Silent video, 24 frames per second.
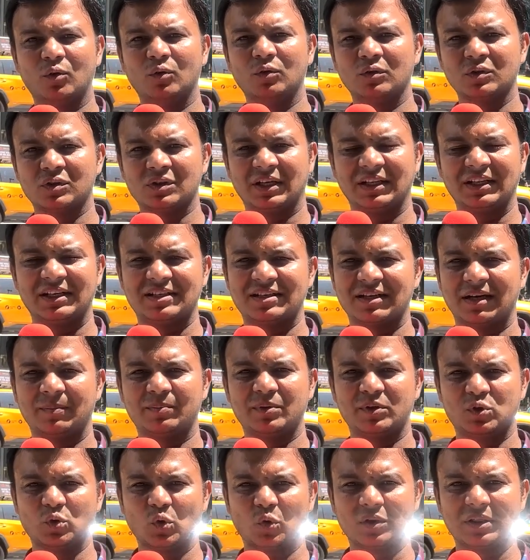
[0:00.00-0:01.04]
অনুষ্ঠানে ট্রাম্প
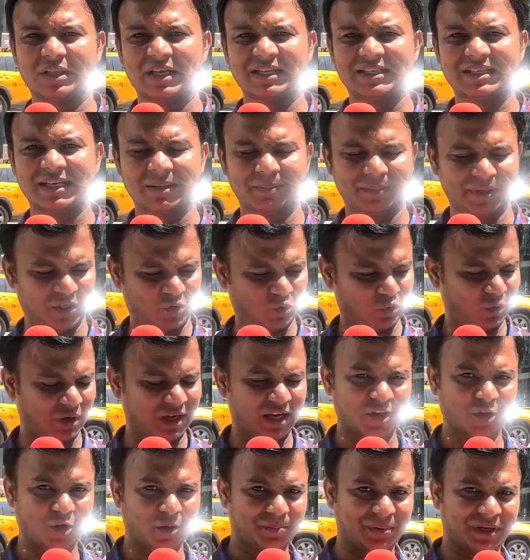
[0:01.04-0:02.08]
যোগ দিয়েছেন বিশেষ করে
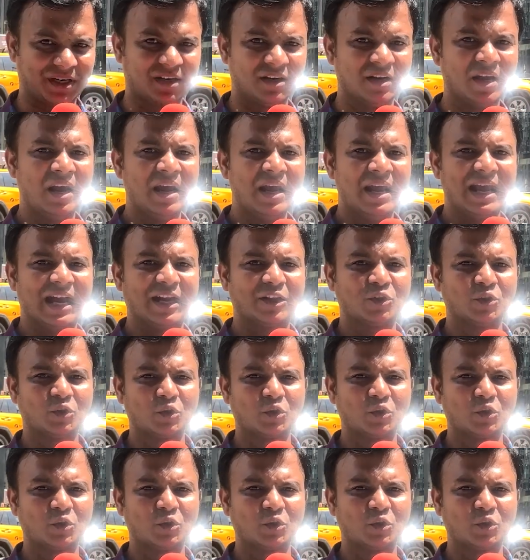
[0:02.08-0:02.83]
এনআইপিডির একজন